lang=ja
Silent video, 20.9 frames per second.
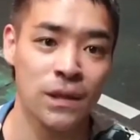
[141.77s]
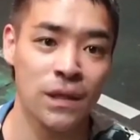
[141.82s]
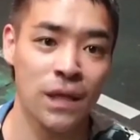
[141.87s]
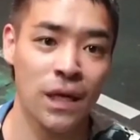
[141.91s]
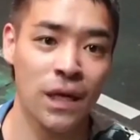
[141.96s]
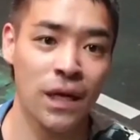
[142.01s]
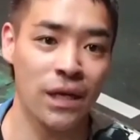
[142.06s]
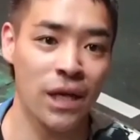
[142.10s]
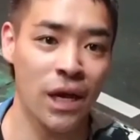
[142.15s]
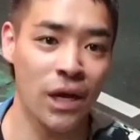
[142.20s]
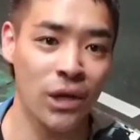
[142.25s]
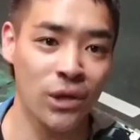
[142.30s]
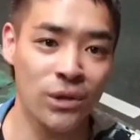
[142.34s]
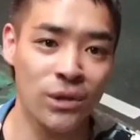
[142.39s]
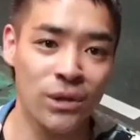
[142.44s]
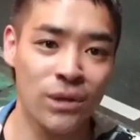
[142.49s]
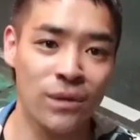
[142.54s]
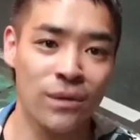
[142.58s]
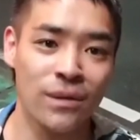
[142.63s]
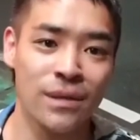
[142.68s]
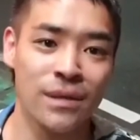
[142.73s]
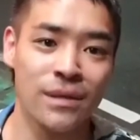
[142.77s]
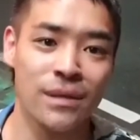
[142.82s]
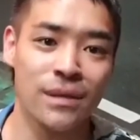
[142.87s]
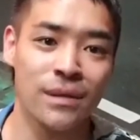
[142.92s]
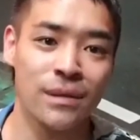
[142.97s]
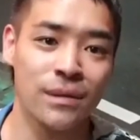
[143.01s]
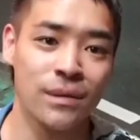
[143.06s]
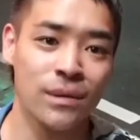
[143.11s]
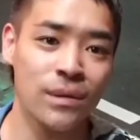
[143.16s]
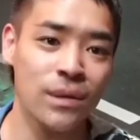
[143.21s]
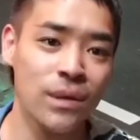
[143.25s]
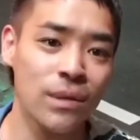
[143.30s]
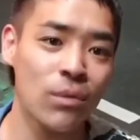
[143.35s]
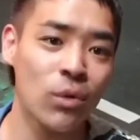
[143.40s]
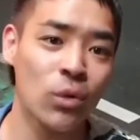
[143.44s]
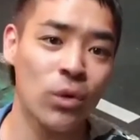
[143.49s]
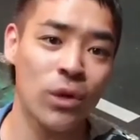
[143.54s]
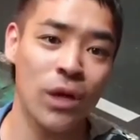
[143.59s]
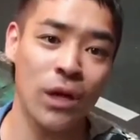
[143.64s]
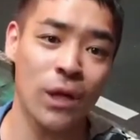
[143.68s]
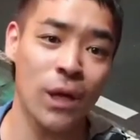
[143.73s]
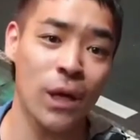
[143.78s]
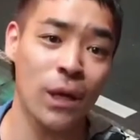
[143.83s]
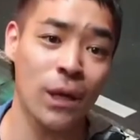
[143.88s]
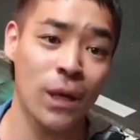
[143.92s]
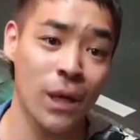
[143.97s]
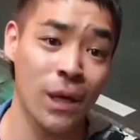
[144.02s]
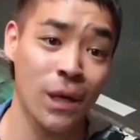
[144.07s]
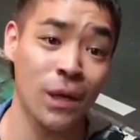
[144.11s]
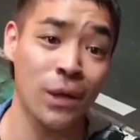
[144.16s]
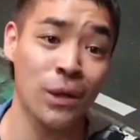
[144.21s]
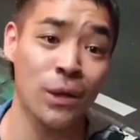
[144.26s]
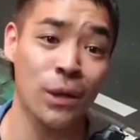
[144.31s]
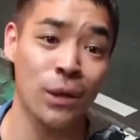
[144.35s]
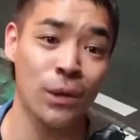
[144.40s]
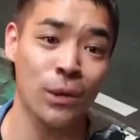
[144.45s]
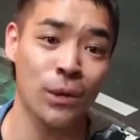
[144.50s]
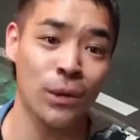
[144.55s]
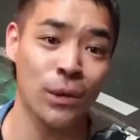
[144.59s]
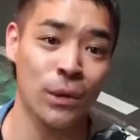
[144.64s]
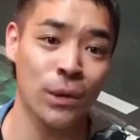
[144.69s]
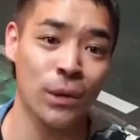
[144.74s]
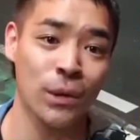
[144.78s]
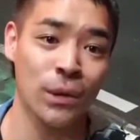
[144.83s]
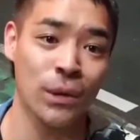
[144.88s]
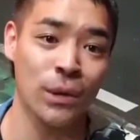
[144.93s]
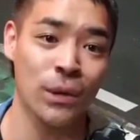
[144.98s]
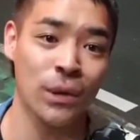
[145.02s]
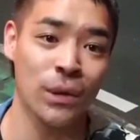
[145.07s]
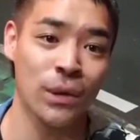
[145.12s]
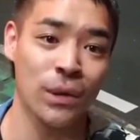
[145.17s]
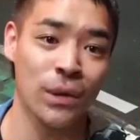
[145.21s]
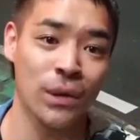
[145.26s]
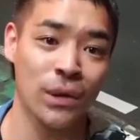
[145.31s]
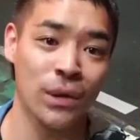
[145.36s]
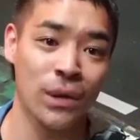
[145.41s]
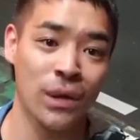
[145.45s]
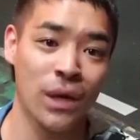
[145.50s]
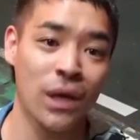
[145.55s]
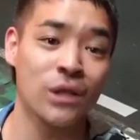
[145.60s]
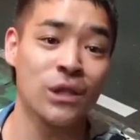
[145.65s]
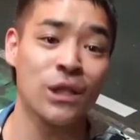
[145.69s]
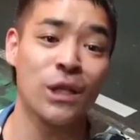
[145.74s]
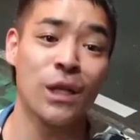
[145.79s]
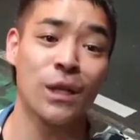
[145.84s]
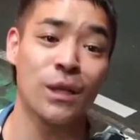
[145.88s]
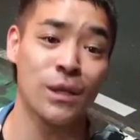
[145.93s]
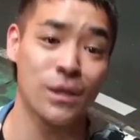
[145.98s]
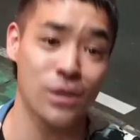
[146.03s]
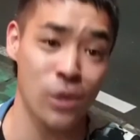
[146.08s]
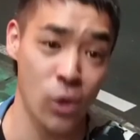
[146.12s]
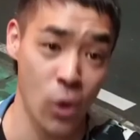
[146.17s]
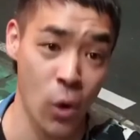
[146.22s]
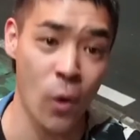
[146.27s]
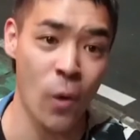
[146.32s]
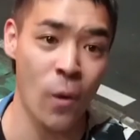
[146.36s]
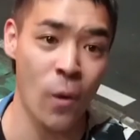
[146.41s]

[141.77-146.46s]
なんかやるにはすごいもったいないなっていう感じたんですよ